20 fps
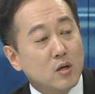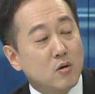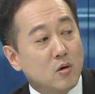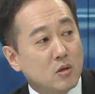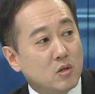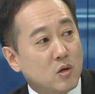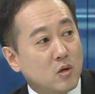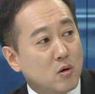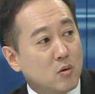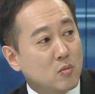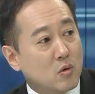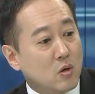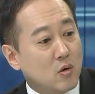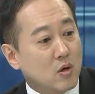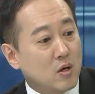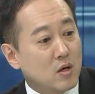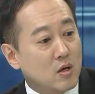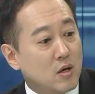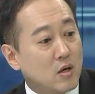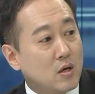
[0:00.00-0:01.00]
것처럼
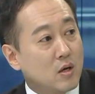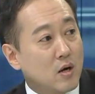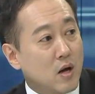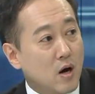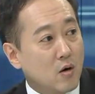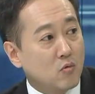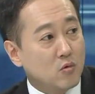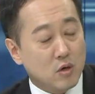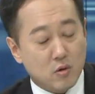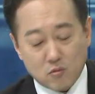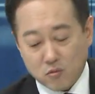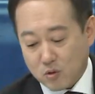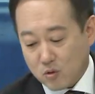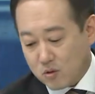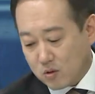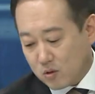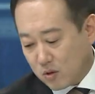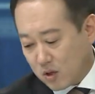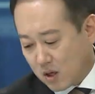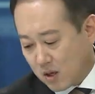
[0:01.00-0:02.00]
그렇게 얘기를 하고 있고요.
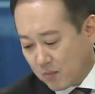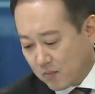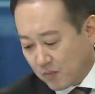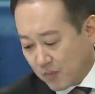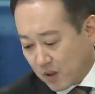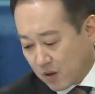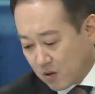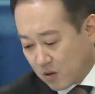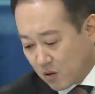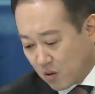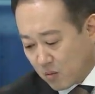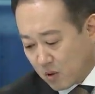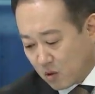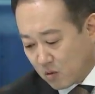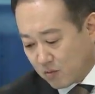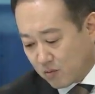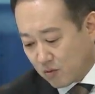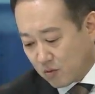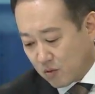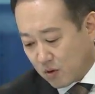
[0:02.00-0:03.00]
그런데 그럼에도
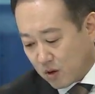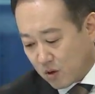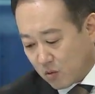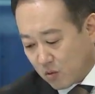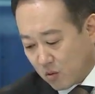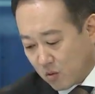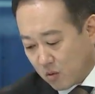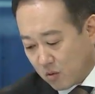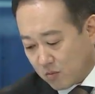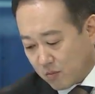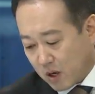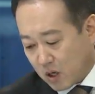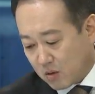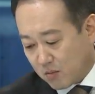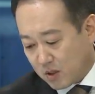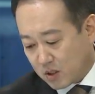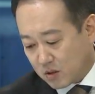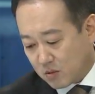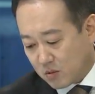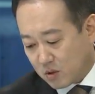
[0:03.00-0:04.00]
불구하고 방금
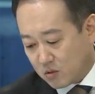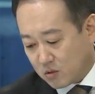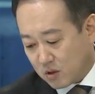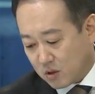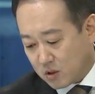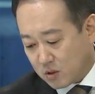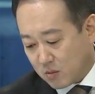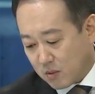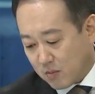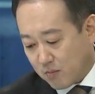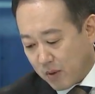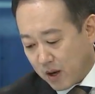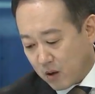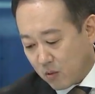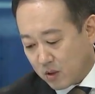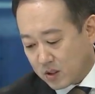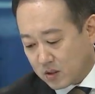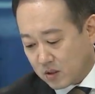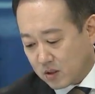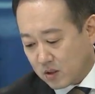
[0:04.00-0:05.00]
말씀해 주셨지만
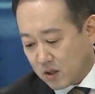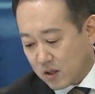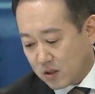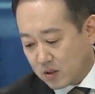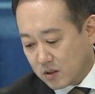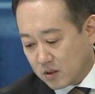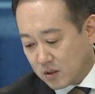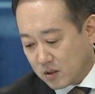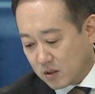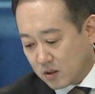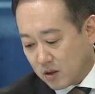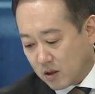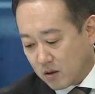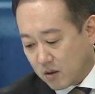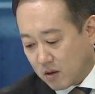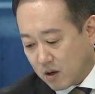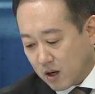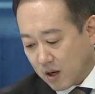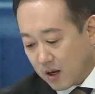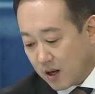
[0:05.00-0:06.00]
팩웨스트라는
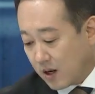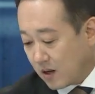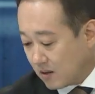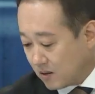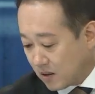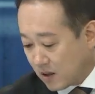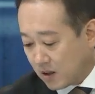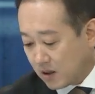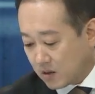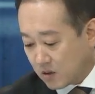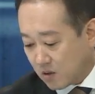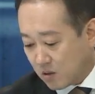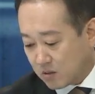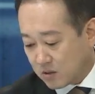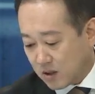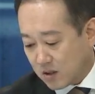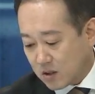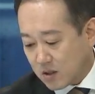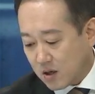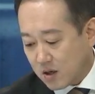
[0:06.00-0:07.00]
어, LA 은행이죠.
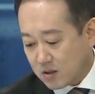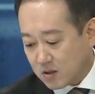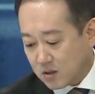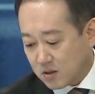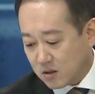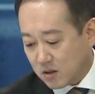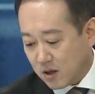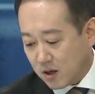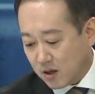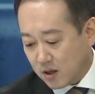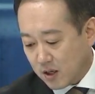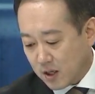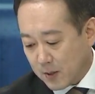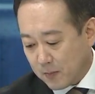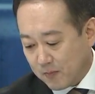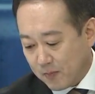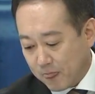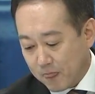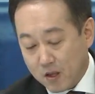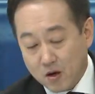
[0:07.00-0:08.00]
로스앤젤레스 네. 은행이
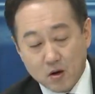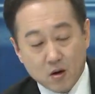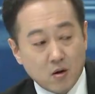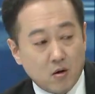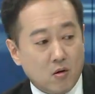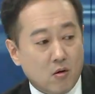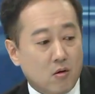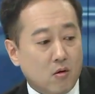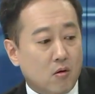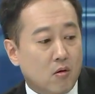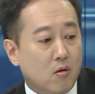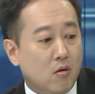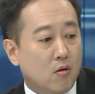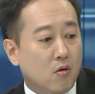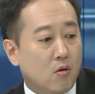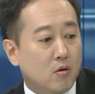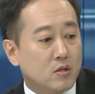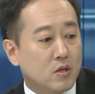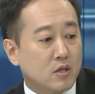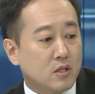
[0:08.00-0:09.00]
어,
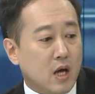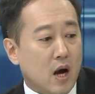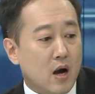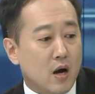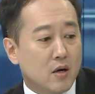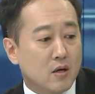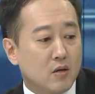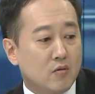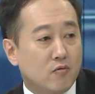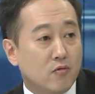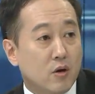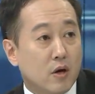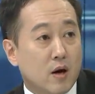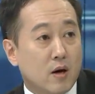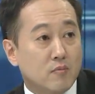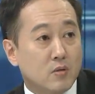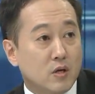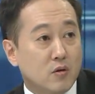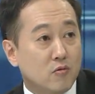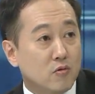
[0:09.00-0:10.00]
어제 장 이후에
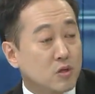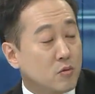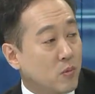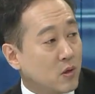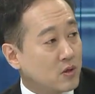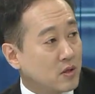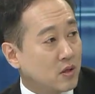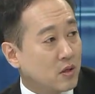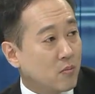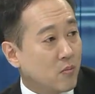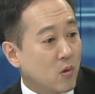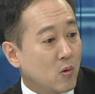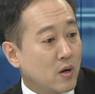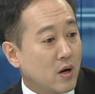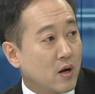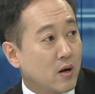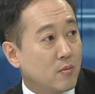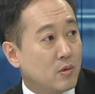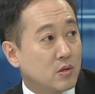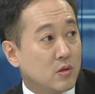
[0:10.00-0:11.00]
갑자기 60%
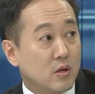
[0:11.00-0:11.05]
폭락하면서